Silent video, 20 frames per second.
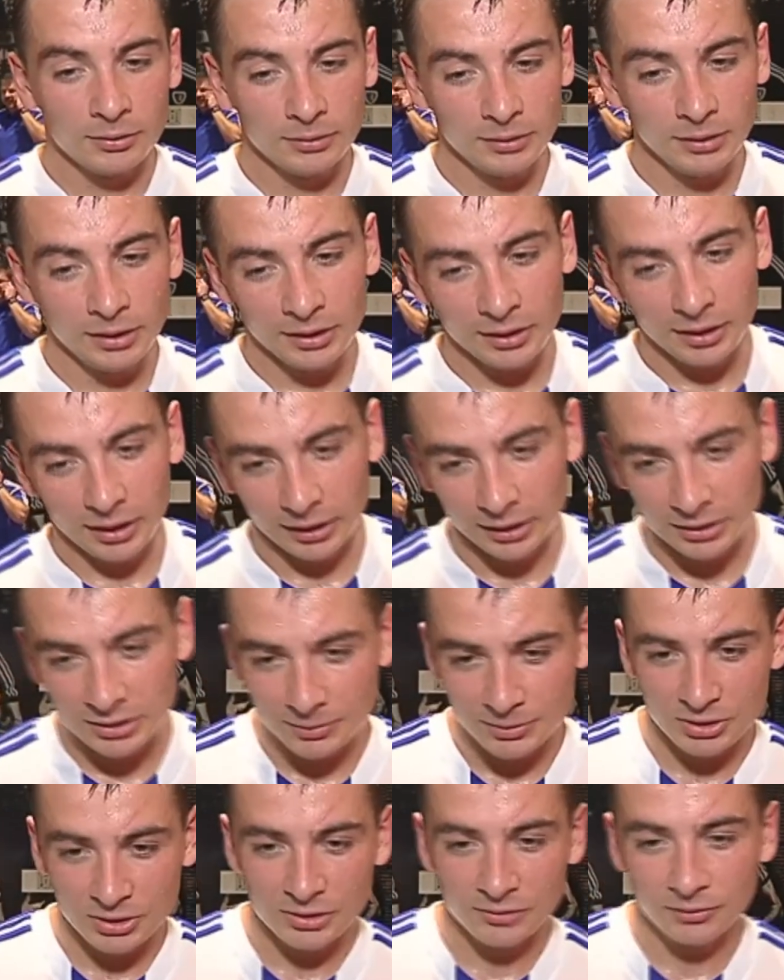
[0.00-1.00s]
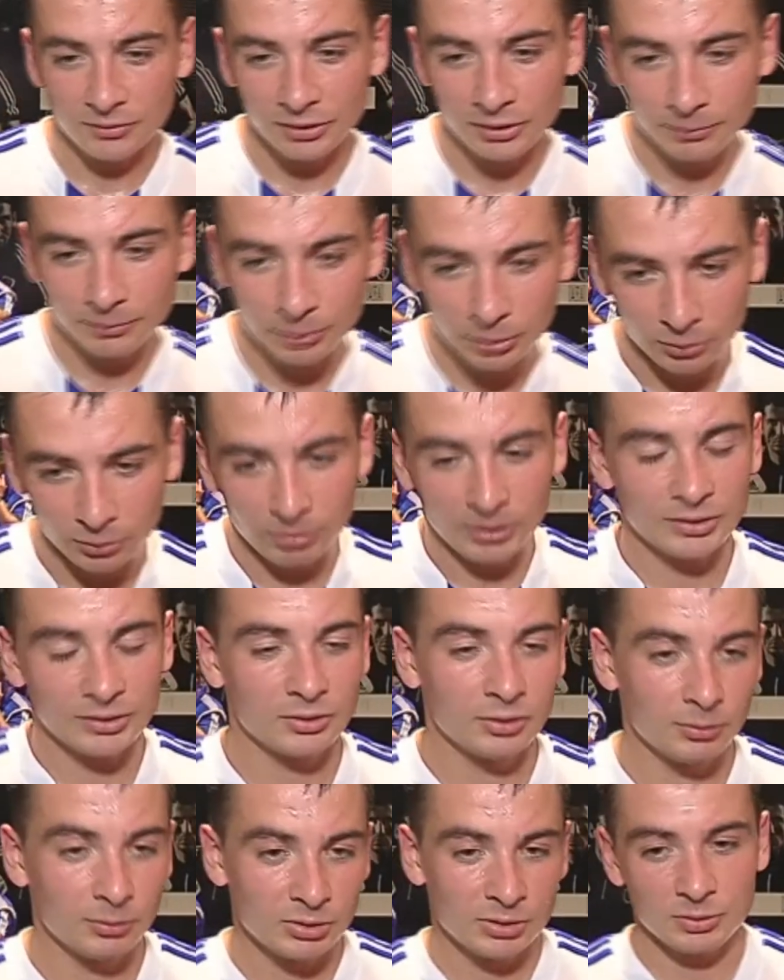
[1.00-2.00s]
Nie, każdy przeciwnik był bardzo
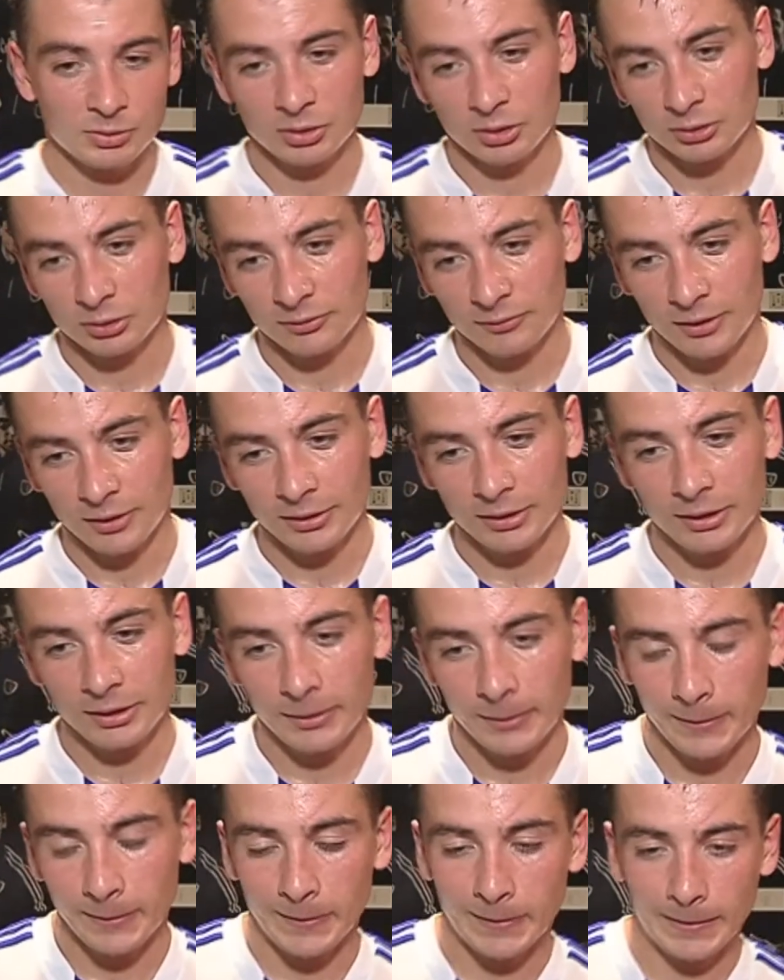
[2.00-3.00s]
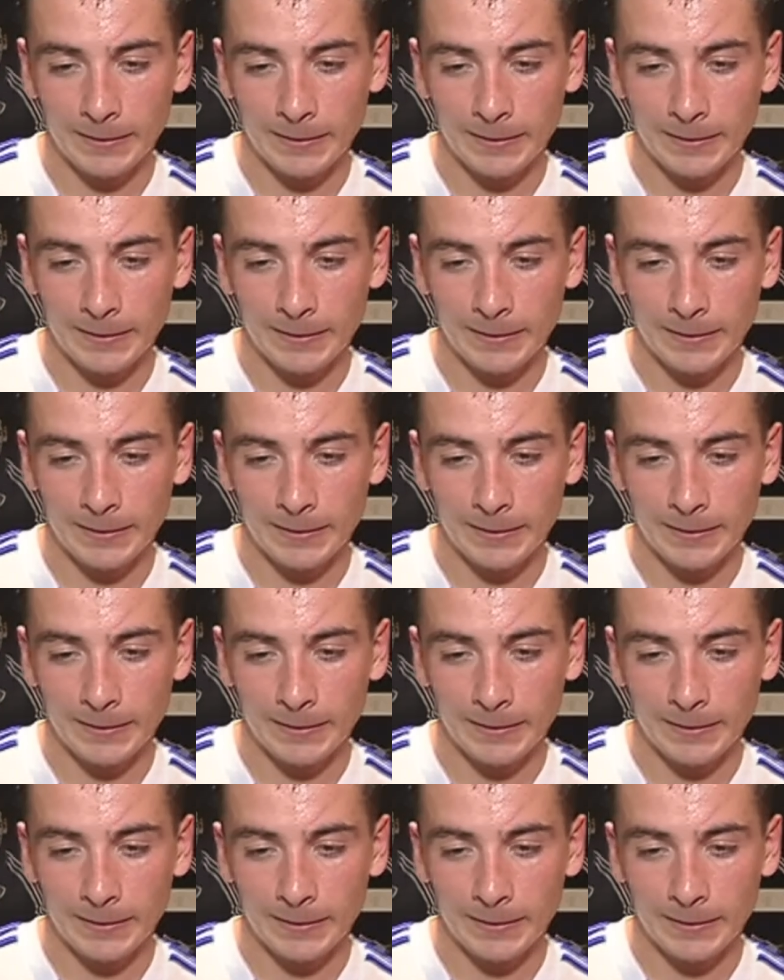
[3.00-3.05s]
dobrze przygotowany.